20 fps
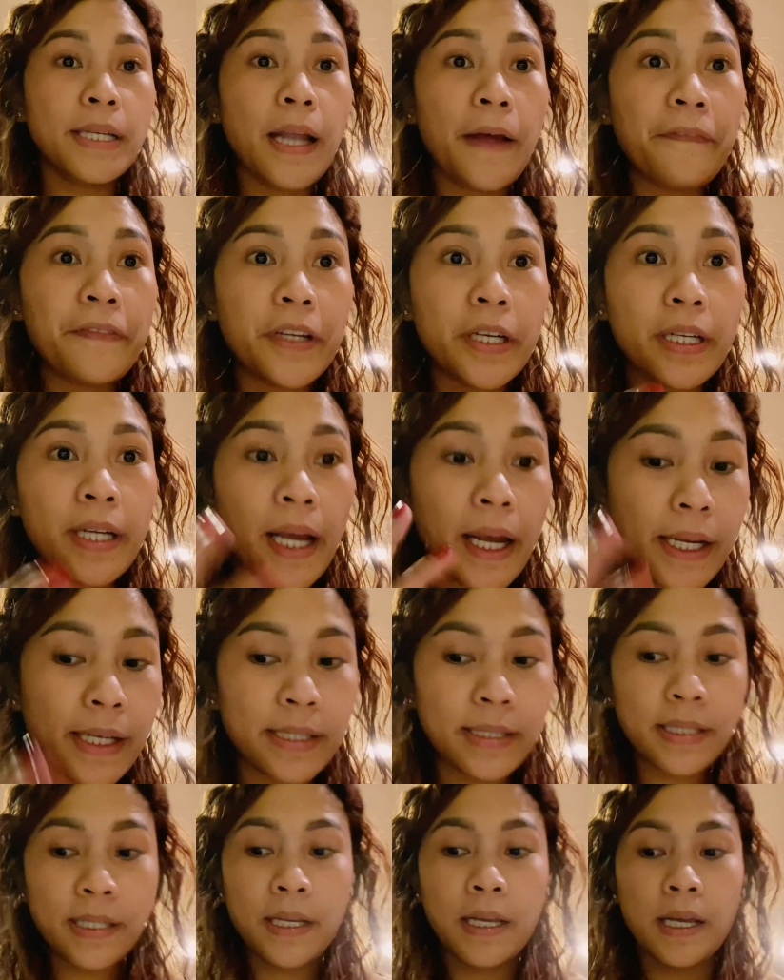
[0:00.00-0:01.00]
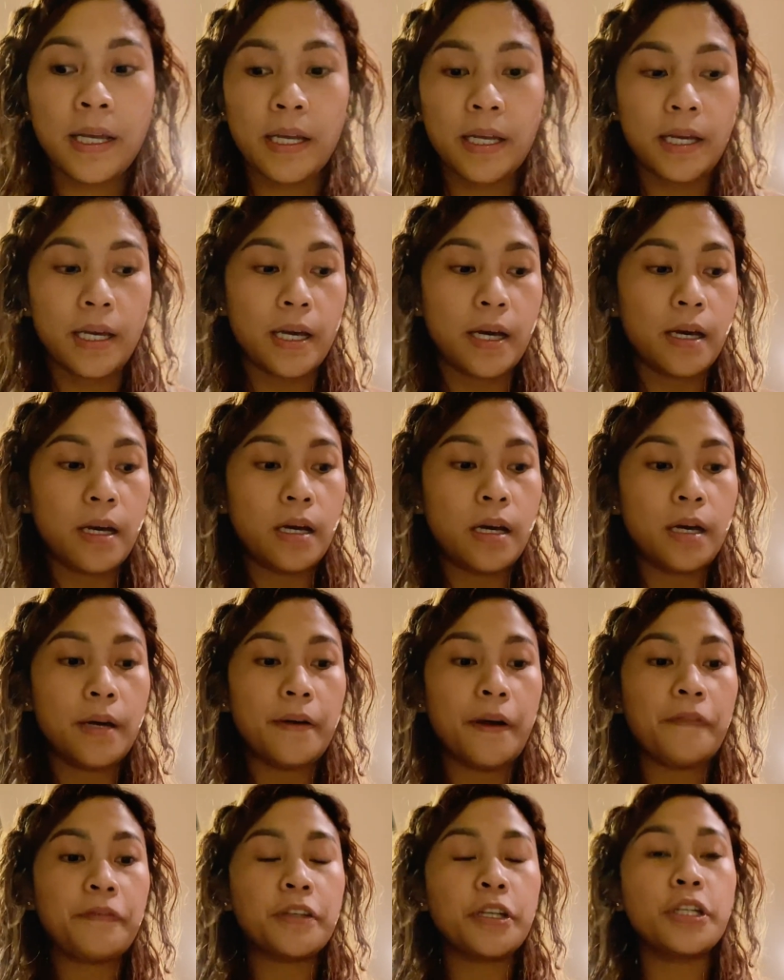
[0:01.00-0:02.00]
And after guys, uh,
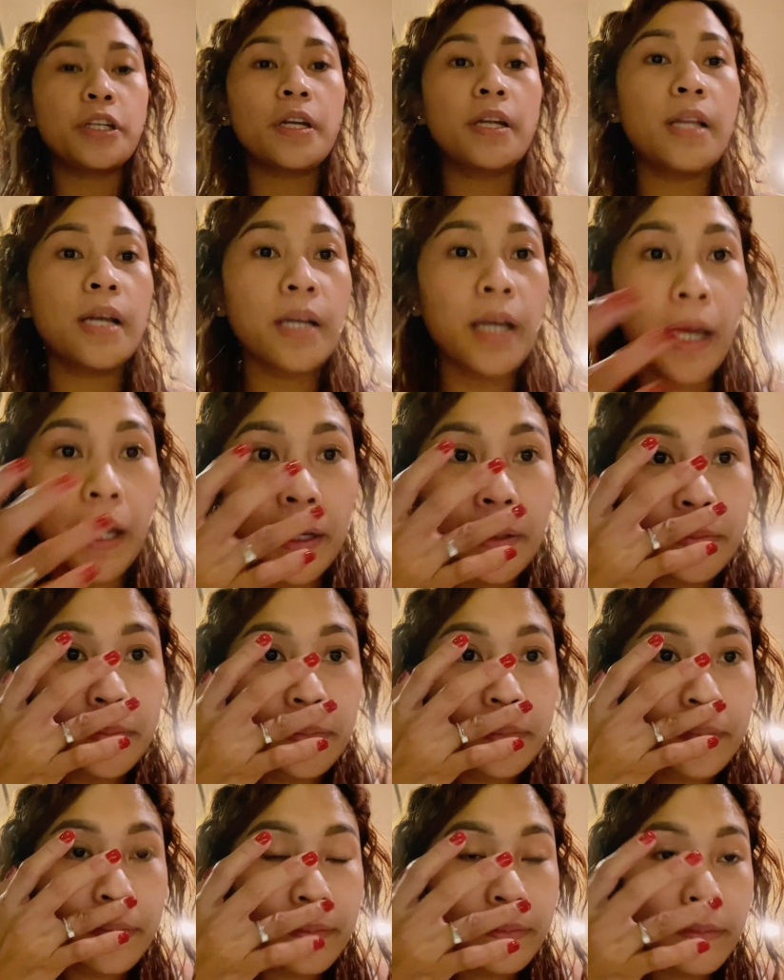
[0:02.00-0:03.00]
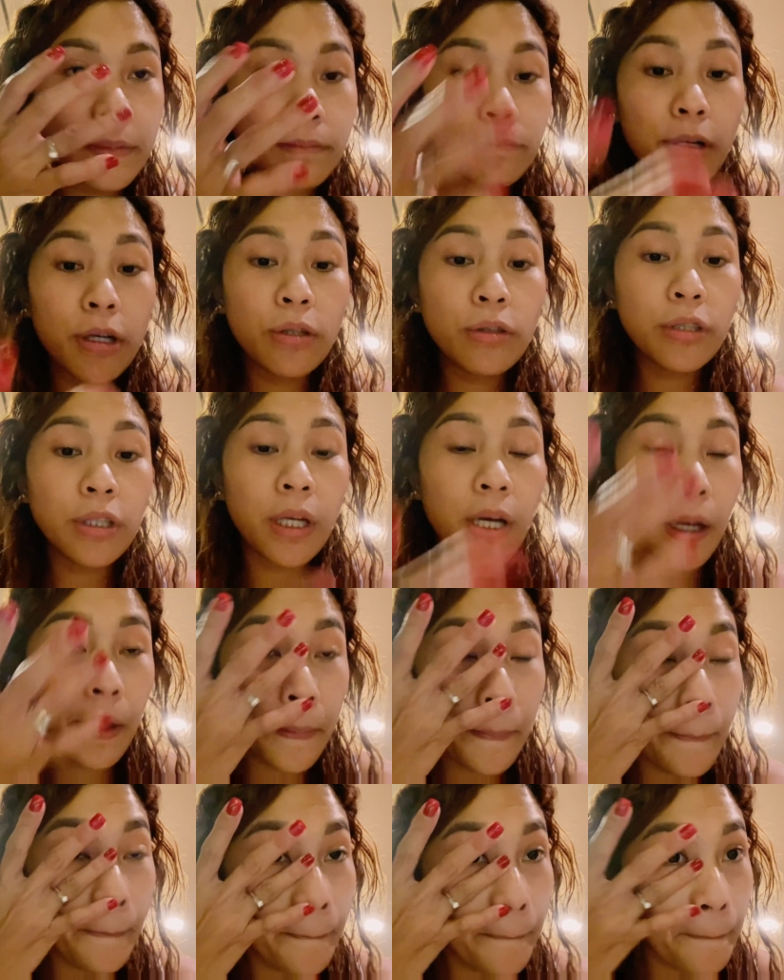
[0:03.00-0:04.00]
after niya nilagay, bango
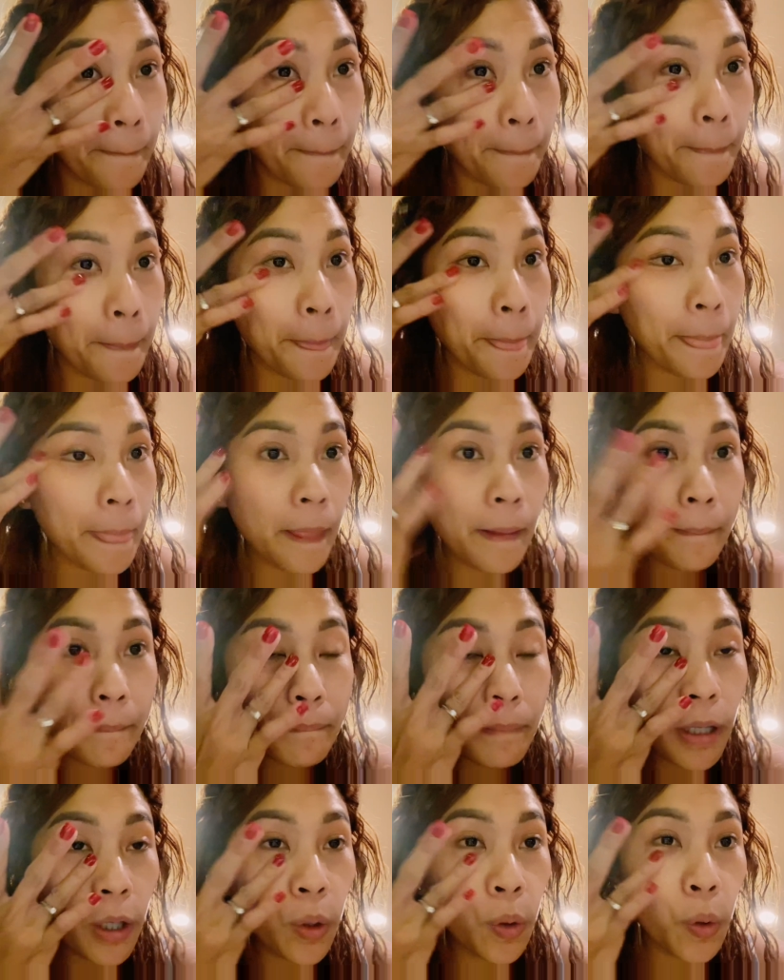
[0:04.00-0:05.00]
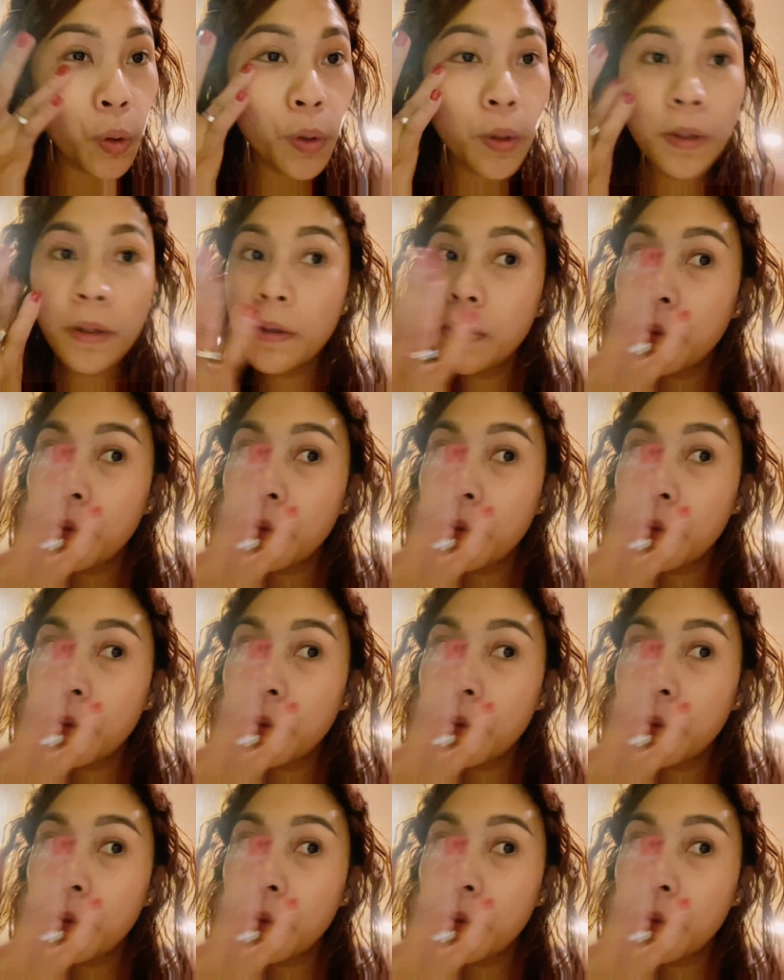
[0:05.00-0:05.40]
niya. Bango.